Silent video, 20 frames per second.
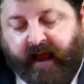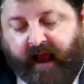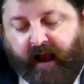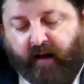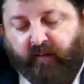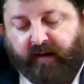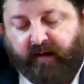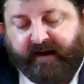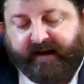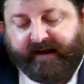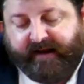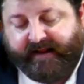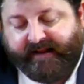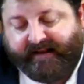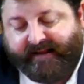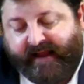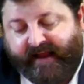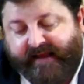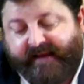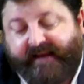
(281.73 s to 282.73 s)
a
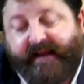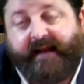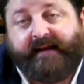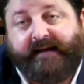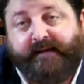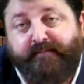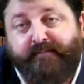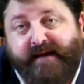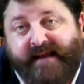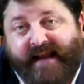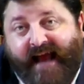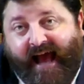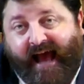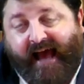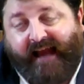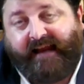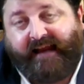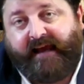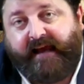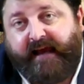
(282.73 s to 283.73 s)
quell'Inghilterra
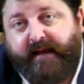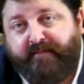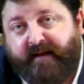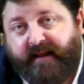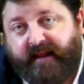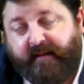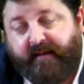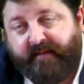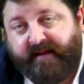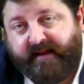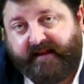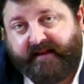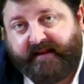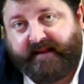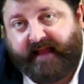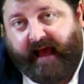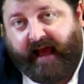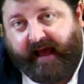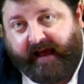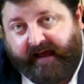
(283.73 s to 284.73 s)
liberale e
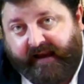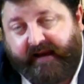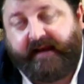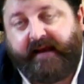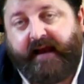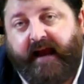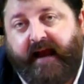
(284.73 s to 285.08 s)
parlamentare